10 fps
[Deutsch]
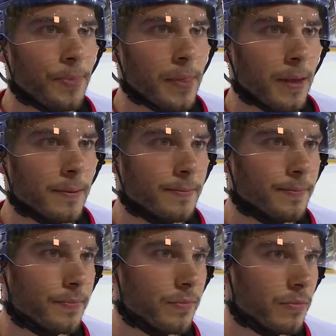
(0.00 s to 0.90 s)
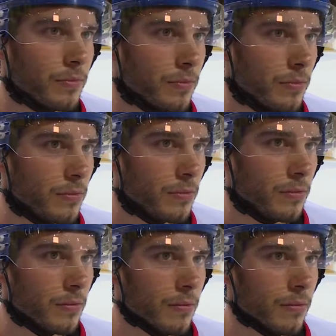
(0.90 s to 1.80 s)
Heute ein äh, Abschlusstraining. Was
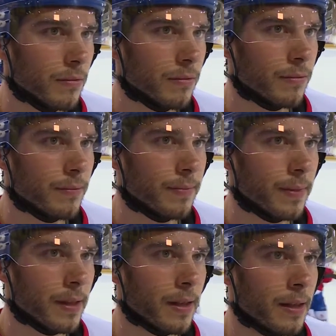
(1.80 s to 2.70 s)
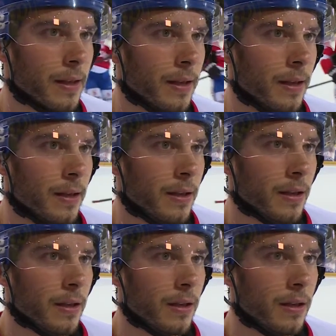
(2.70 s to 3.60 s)
haben Sie allgemein für ein Gefühl
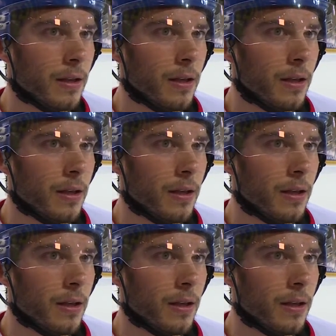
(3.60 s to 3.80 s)
gehabt heute?